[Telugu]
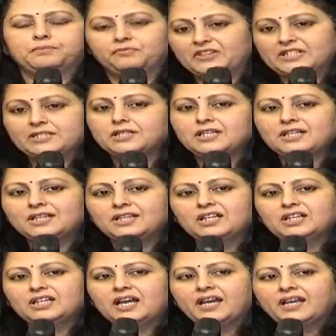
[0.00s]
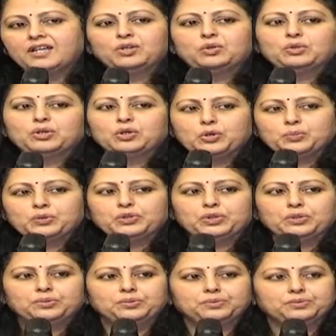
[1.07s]
ఫస్ట్ ఏంటంటే ఆయనలో ఉన్న
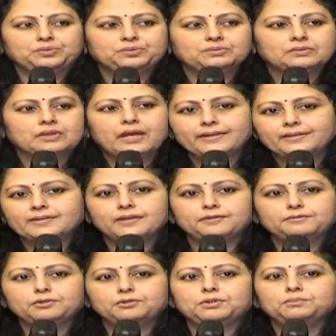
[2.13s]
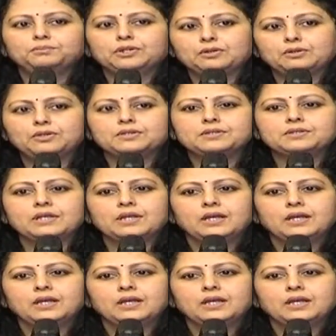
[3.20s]
గొప్పతనం హ్యాట్స్ ఆఫ్ టు హిమ్ బికాస్